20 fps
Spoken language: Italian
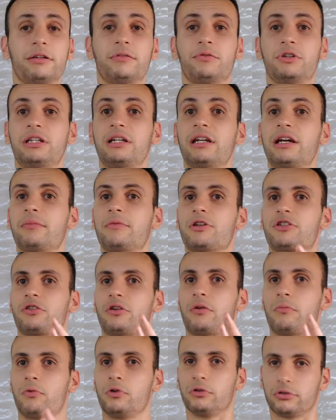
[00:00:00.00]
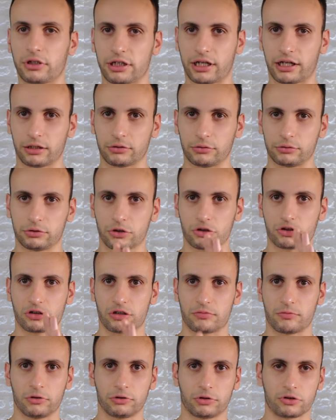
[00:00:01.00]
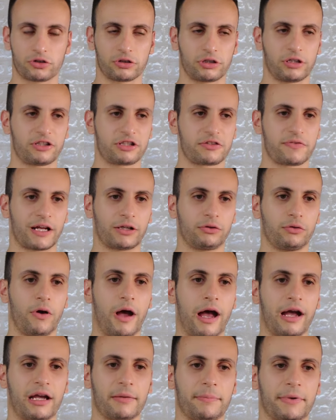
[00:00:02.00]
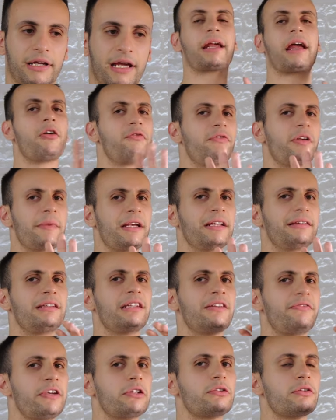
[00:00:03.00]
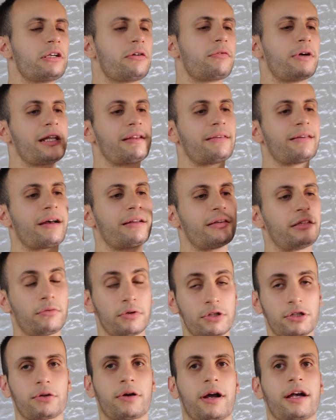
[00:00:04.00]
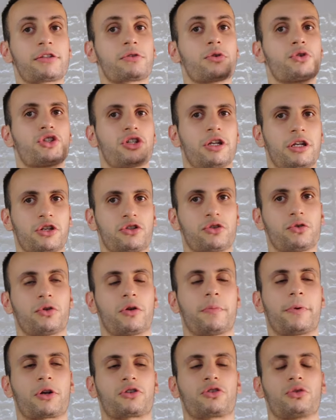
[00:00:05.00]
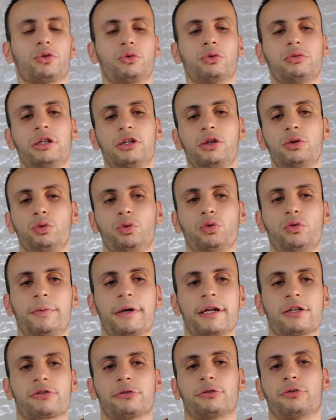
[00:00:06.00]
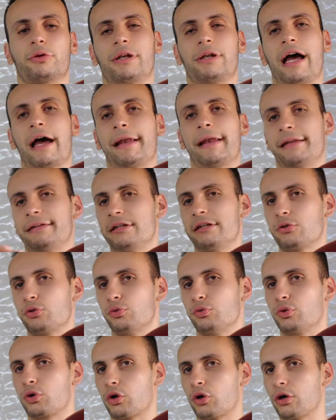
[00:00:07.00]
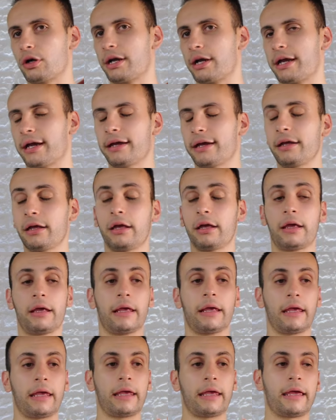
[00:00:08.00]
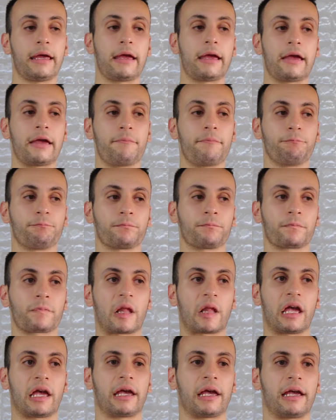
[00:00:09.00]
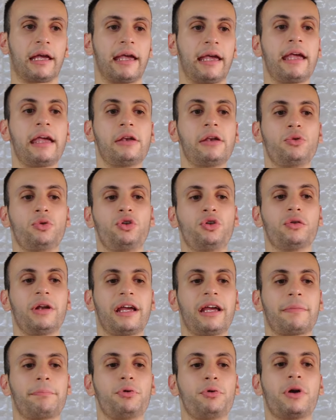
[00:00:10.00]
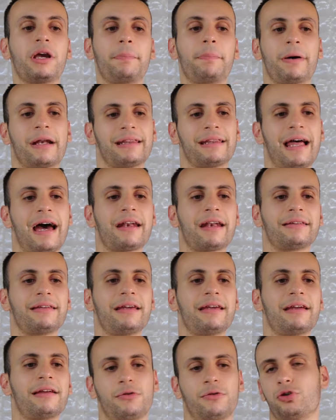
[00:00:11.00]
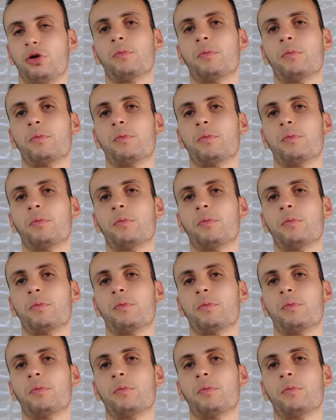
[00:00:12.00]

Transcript: devo dire che mi sono molto ricreduto, sono molto soddisfatto, anche perché ovviamente di video di qualità di questo casco ce ne sono, però sono tutti youtuber sotto l'ala di Rurok e, ehm, che non è più che parlarne, lo